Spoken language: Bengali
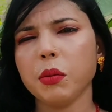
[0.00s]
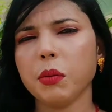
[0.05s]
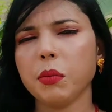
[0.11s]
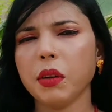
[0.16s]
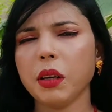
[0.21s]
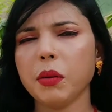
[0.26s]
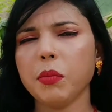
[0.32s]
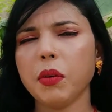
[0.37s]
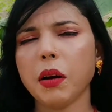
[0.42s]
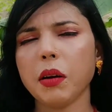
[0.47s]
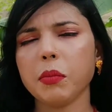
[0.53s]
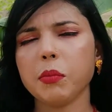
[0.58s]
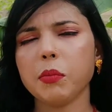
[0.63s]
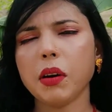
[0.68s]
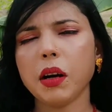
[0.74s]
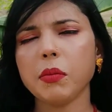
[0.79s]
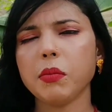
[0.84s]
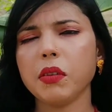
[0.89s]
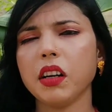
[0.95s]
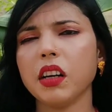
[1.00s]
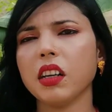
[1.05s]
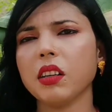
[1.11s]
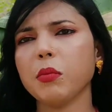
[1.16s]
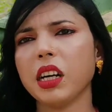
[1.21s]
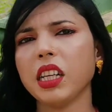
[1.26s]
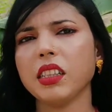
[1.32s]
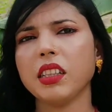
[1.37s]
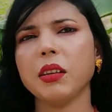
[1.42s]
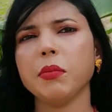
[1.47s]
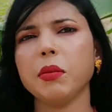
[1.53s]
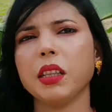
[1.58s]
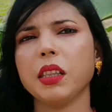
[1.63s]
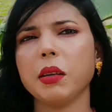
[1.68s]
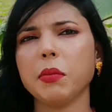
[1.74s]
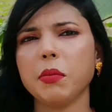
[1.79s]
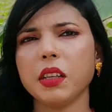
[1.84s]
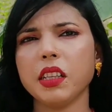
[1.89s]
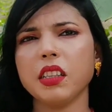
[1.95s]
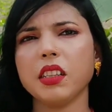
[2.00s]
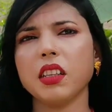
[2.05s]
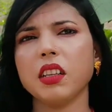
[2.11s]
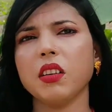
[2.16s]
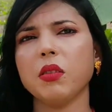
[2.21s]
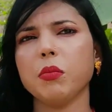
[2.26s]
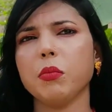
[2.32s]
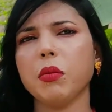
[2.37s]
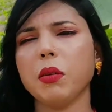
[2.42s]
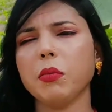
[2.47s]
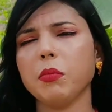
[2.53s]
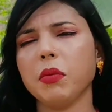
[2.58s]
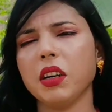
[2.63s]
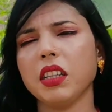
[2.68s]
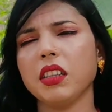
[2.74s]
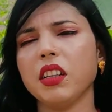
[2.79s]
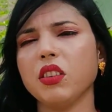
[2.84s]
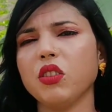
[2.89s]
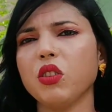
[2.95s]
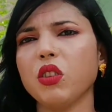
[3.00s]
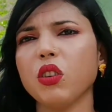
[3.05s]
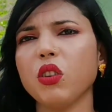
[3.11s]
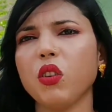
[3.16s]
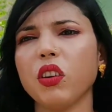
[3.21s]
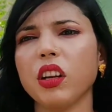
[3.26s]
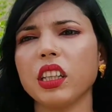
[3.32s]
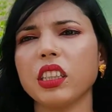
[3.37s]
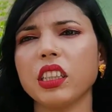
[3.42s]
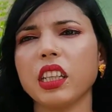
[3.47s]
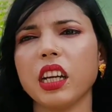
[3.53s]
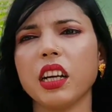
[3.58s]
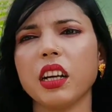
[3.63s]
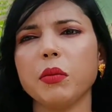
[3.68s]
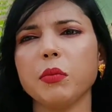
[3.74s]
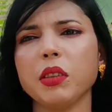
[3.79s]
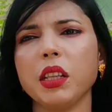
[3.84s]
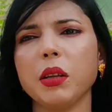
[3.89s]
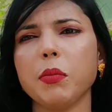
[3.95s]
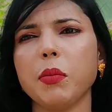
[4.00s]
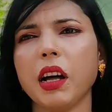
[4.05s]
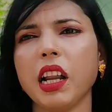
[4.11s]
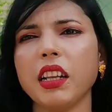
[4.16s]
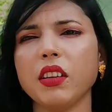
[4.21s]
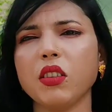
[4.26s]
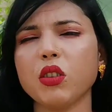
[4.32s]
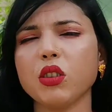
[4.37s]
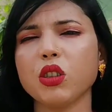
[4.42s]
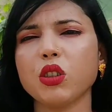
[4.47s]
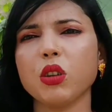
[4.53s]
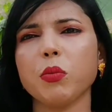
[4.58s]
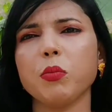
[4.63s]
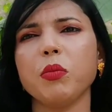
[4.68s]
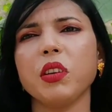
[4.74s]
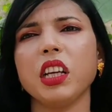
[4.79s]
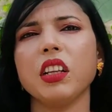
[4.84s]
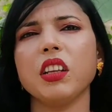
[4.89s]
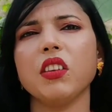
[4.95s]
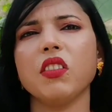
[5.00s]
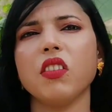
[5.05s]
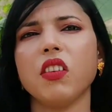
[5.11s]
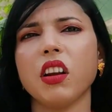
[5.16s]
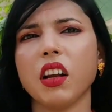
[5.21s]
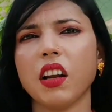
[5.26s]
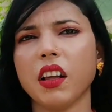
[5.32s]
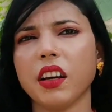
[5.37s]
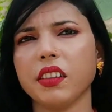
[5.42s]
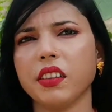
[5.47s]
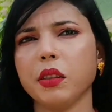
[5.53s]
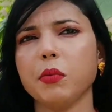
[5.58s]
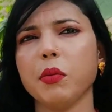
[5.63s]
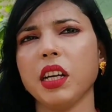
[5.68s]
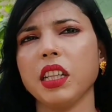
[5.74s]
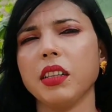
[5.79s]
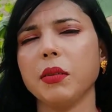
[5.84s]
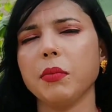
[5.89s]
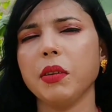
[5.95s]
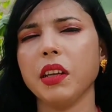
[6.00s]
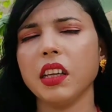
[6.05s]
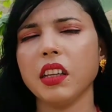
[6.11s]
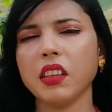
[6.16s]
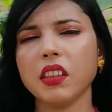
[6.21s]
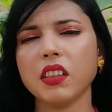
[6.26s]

ভাই বাবা মাদার ব্যথা পাইছে মাদার জন্য অনেক টাকা আমাদের বাড়ি ঘর সব বিক্রি করা লাগছে